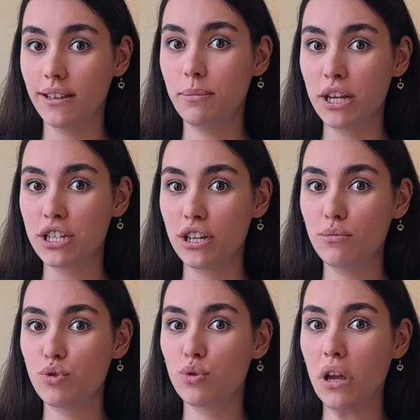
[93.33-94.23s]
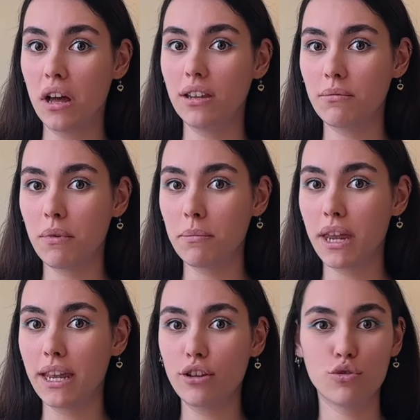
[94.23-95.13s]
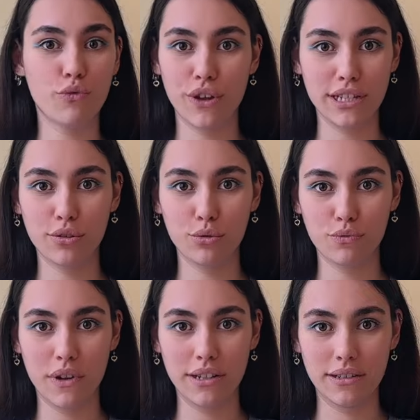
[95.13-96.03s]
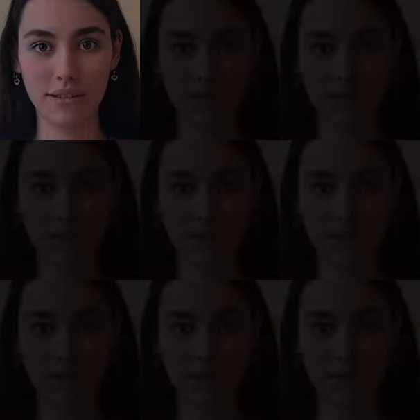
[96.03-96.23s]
Hadi başlayalım çünkü anlatmam gereken çok fazla durum var.